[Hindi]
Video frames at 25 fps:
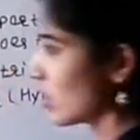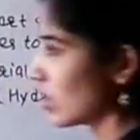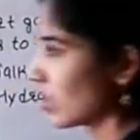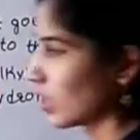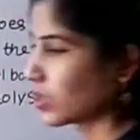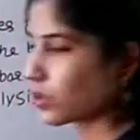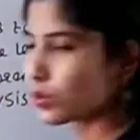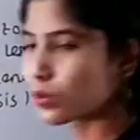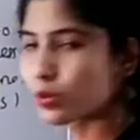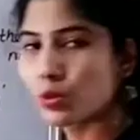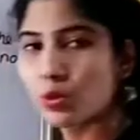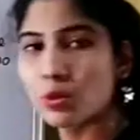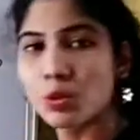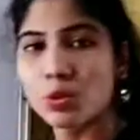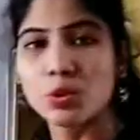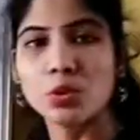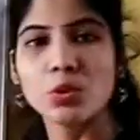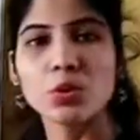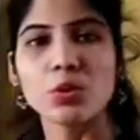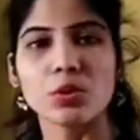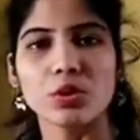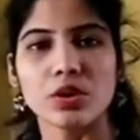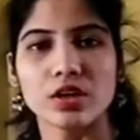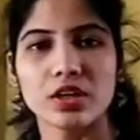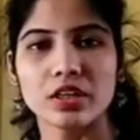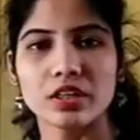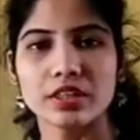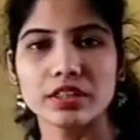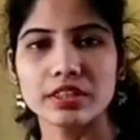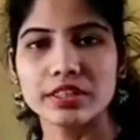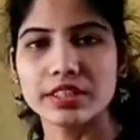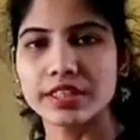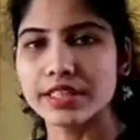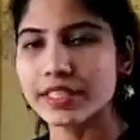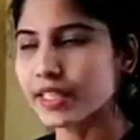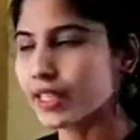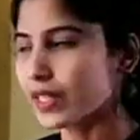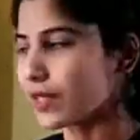अल्कोहल
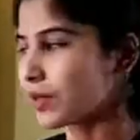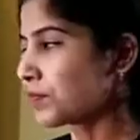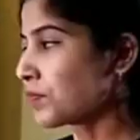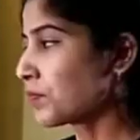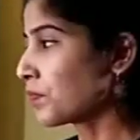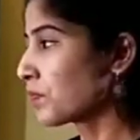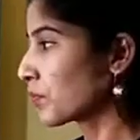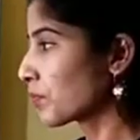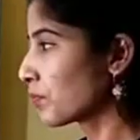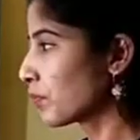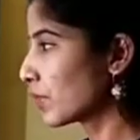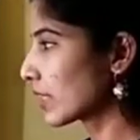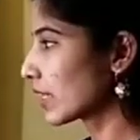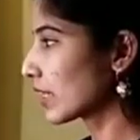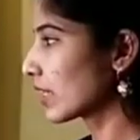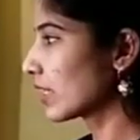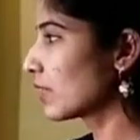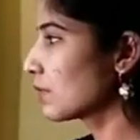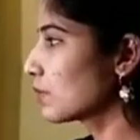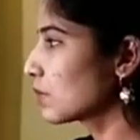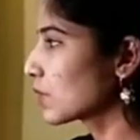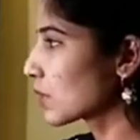ठीक है मतलब